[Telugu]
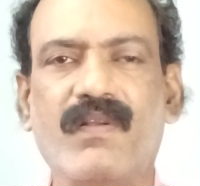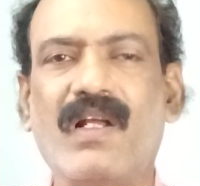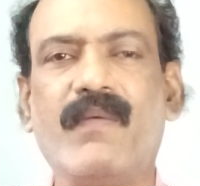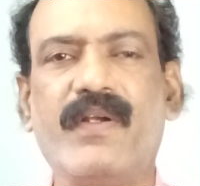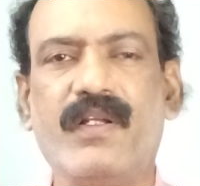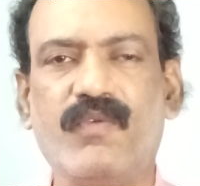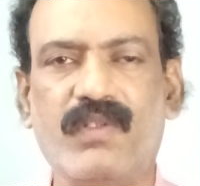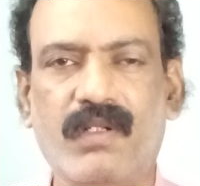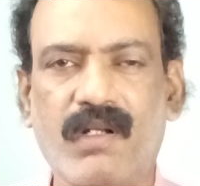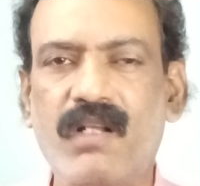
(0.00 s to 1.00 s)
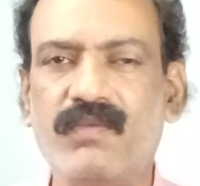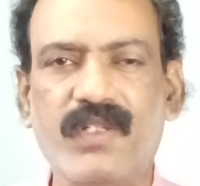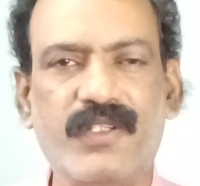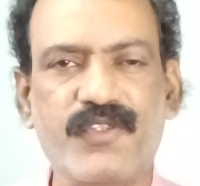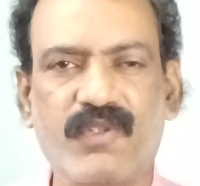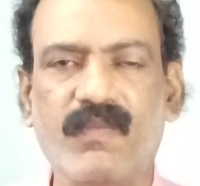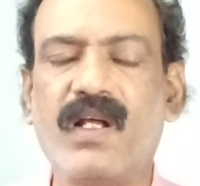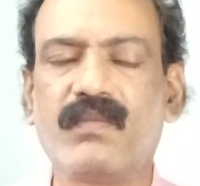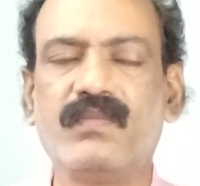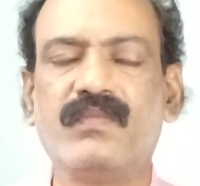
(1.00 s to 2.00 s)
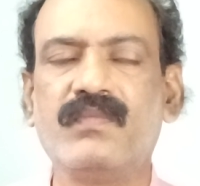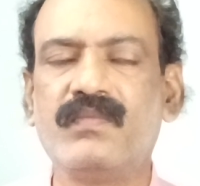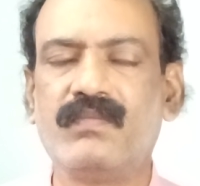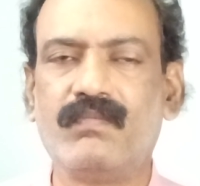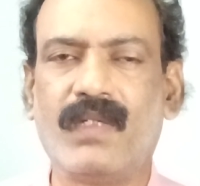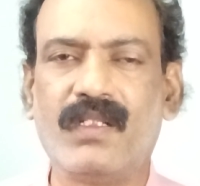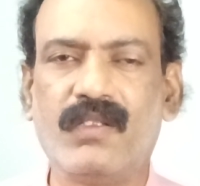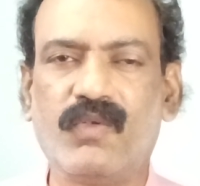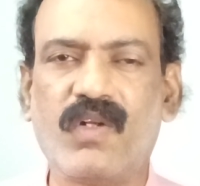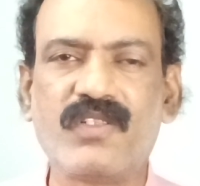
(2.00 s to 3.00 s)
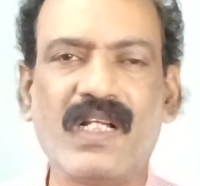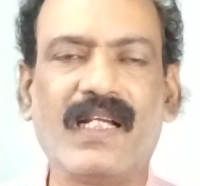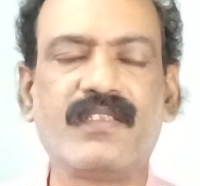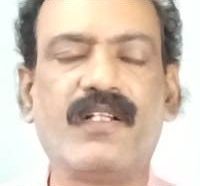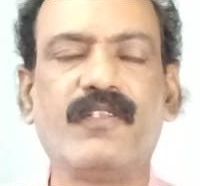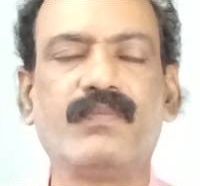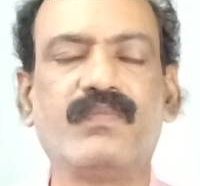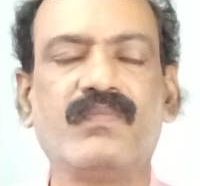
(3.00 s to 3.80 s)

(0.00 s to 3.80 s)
రాబోయే కొద్ది కాలం నితీష్ కుమార్ మద్దతు కొనసాగిస్తాడు